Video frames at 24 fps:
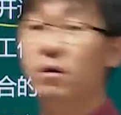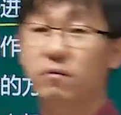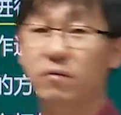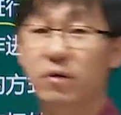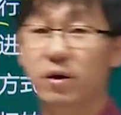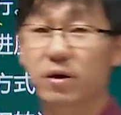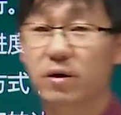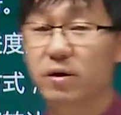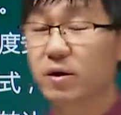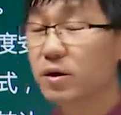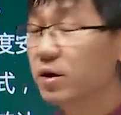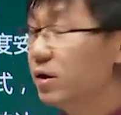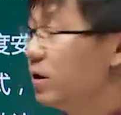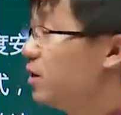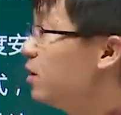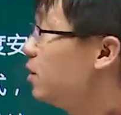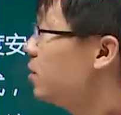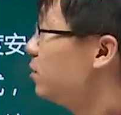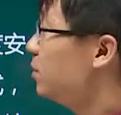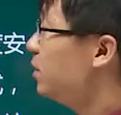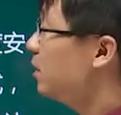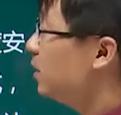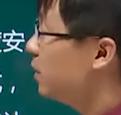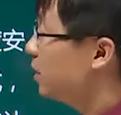方。
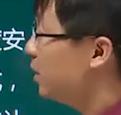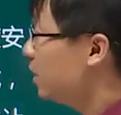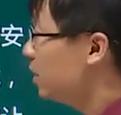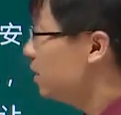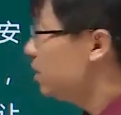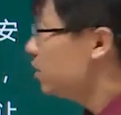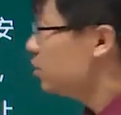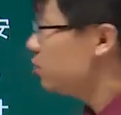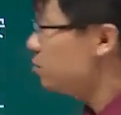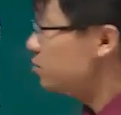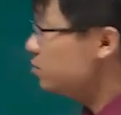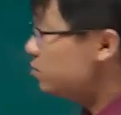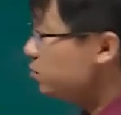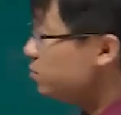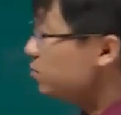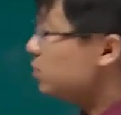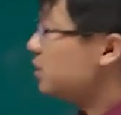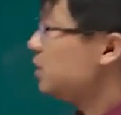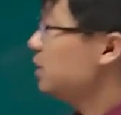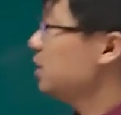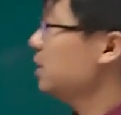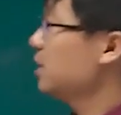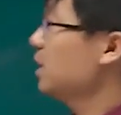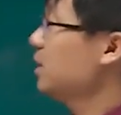所以，就目
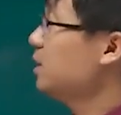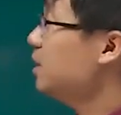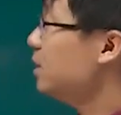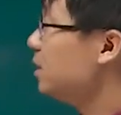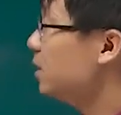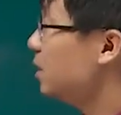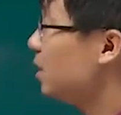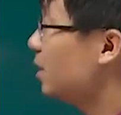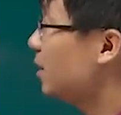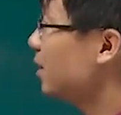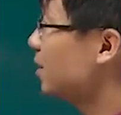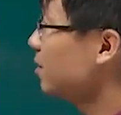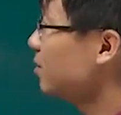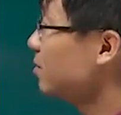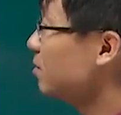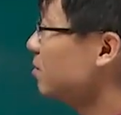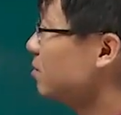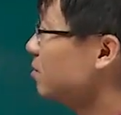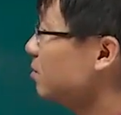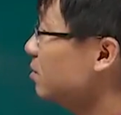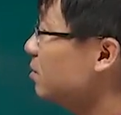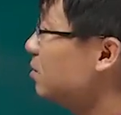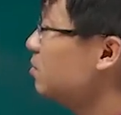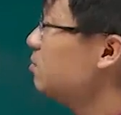前这个
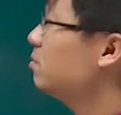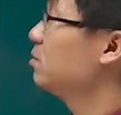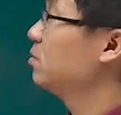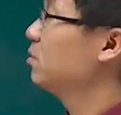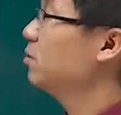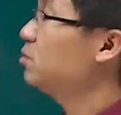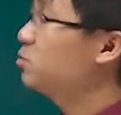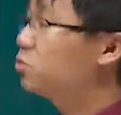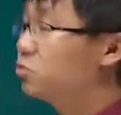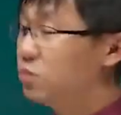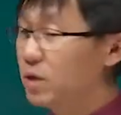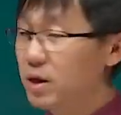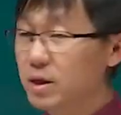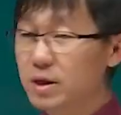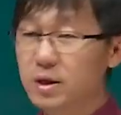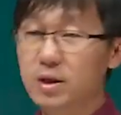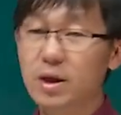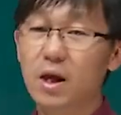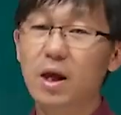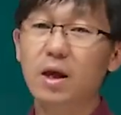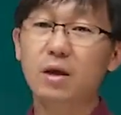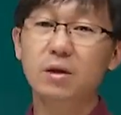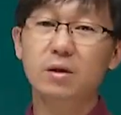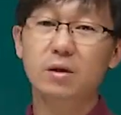国有股权转
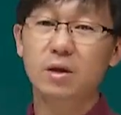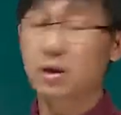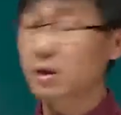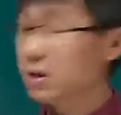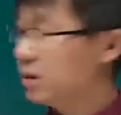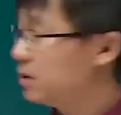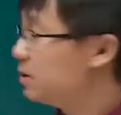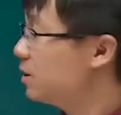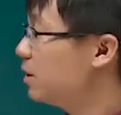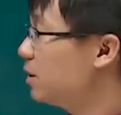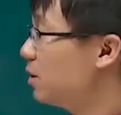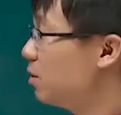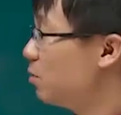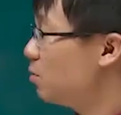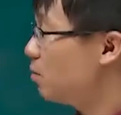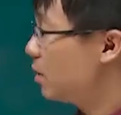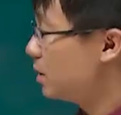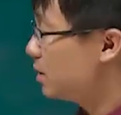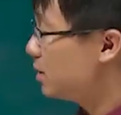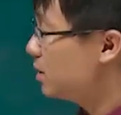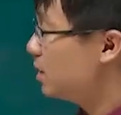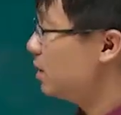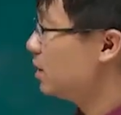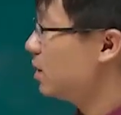让的这个
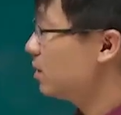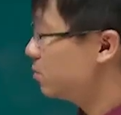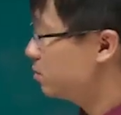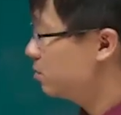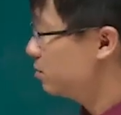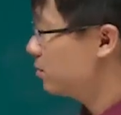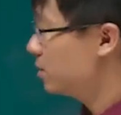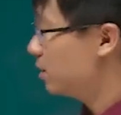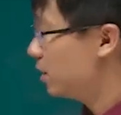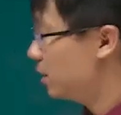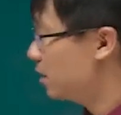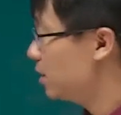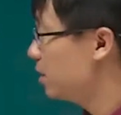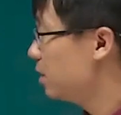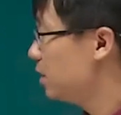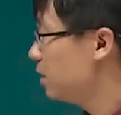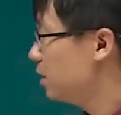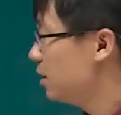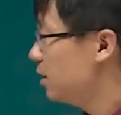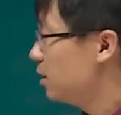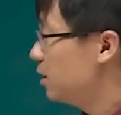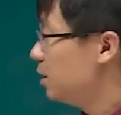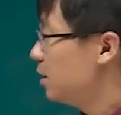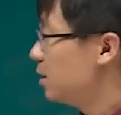环节当中呢，
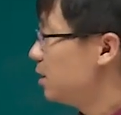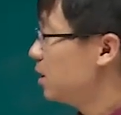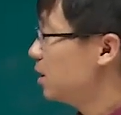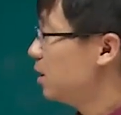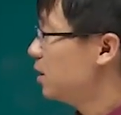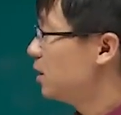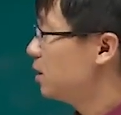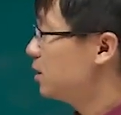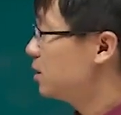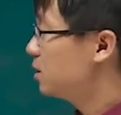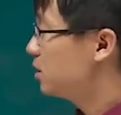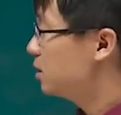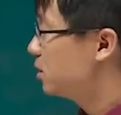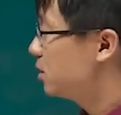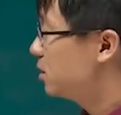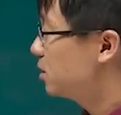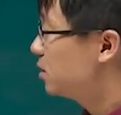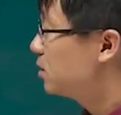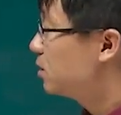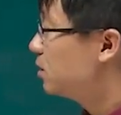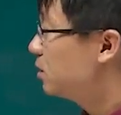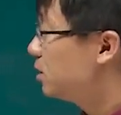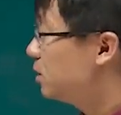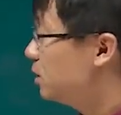嗯，
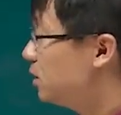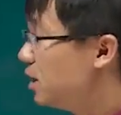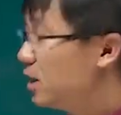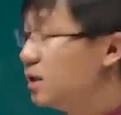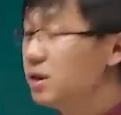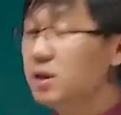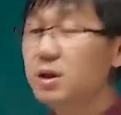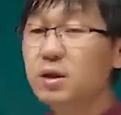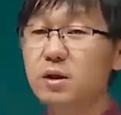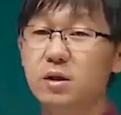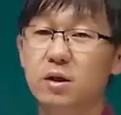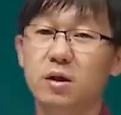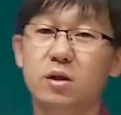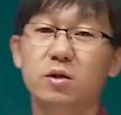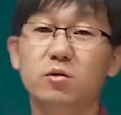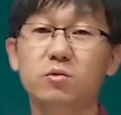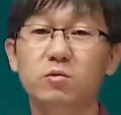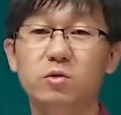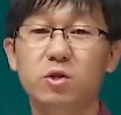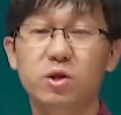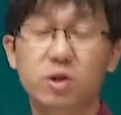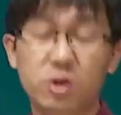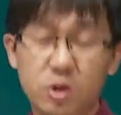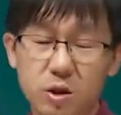相应的这
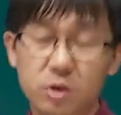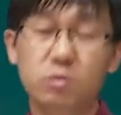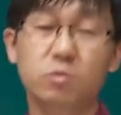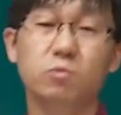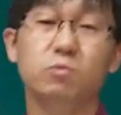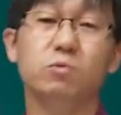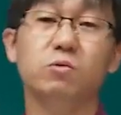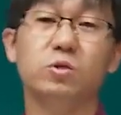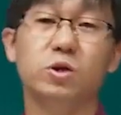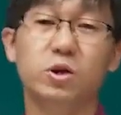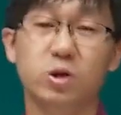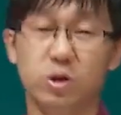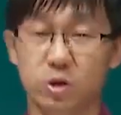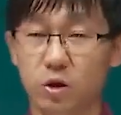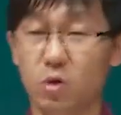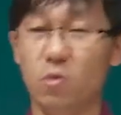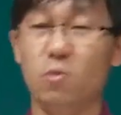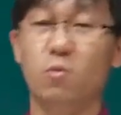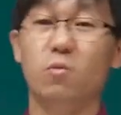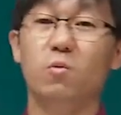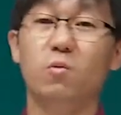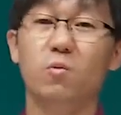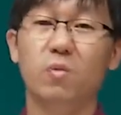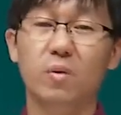种制度是有。
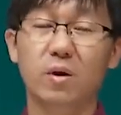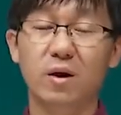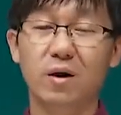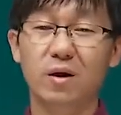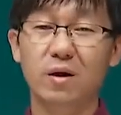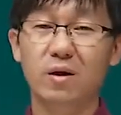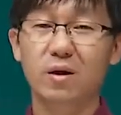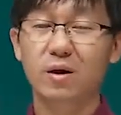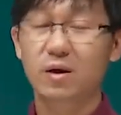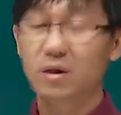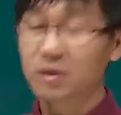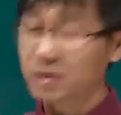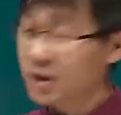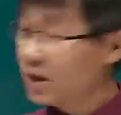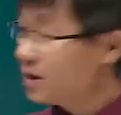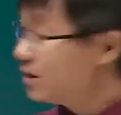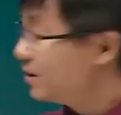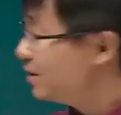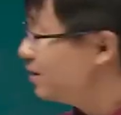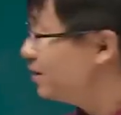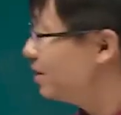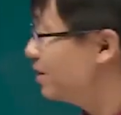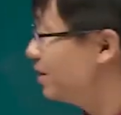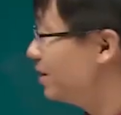啊，但
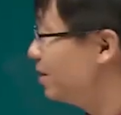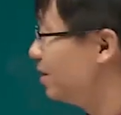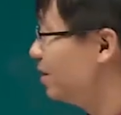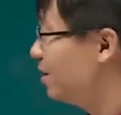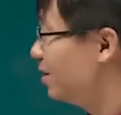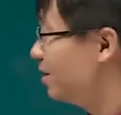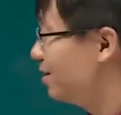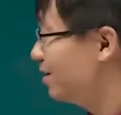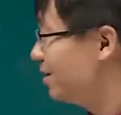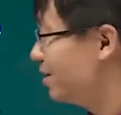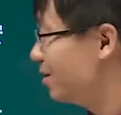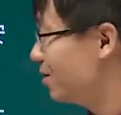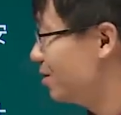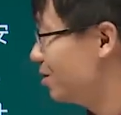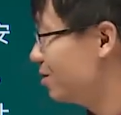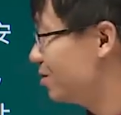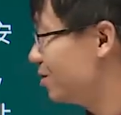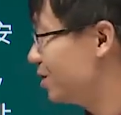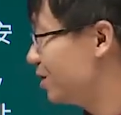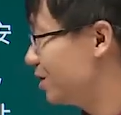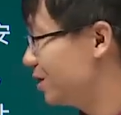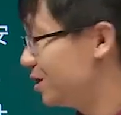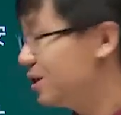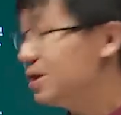是呢，呃，
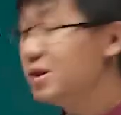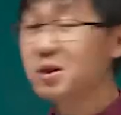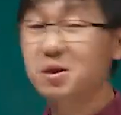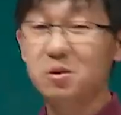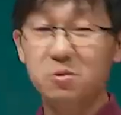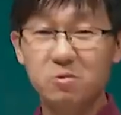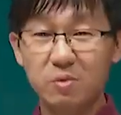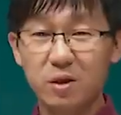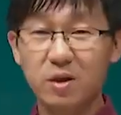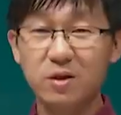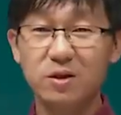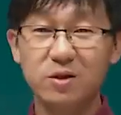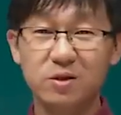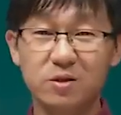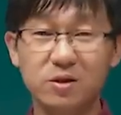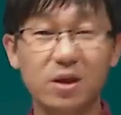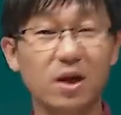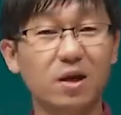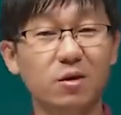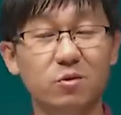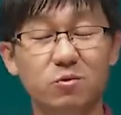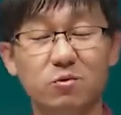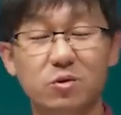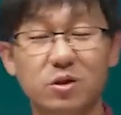实际情况是
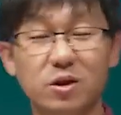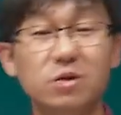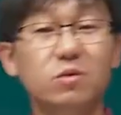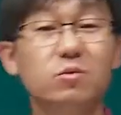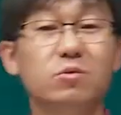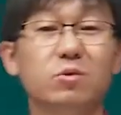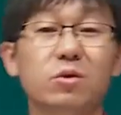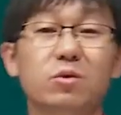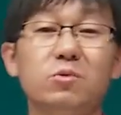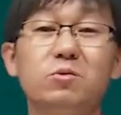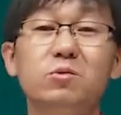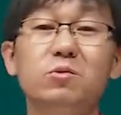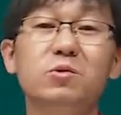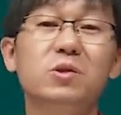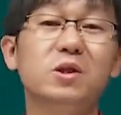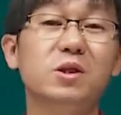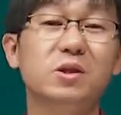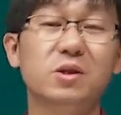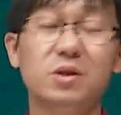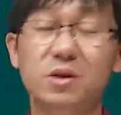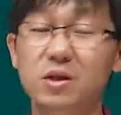很多制度由于形